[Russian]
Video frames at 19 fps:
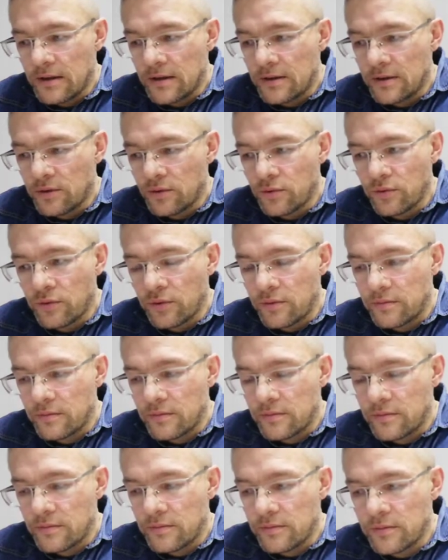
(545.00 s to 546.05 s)
ну,
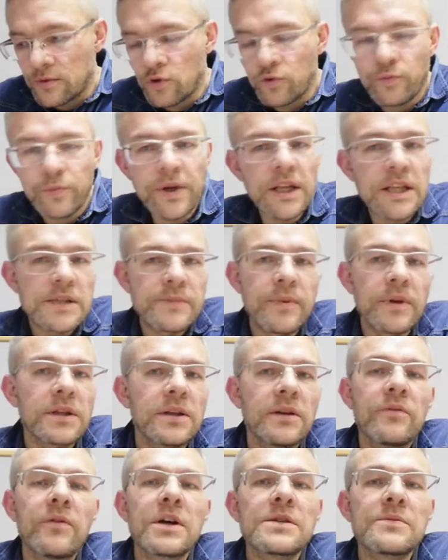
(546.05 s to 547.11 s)
ну, в принципе, это
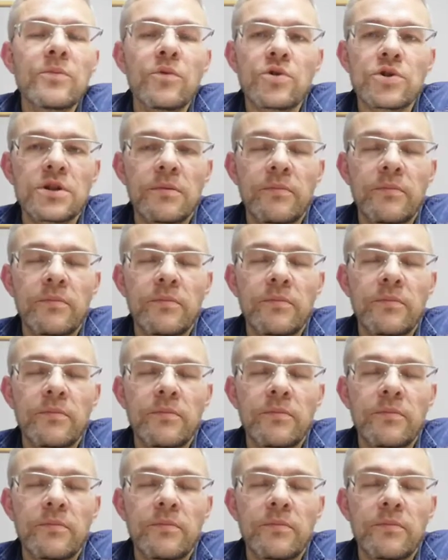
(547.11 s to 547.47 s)
невозможно.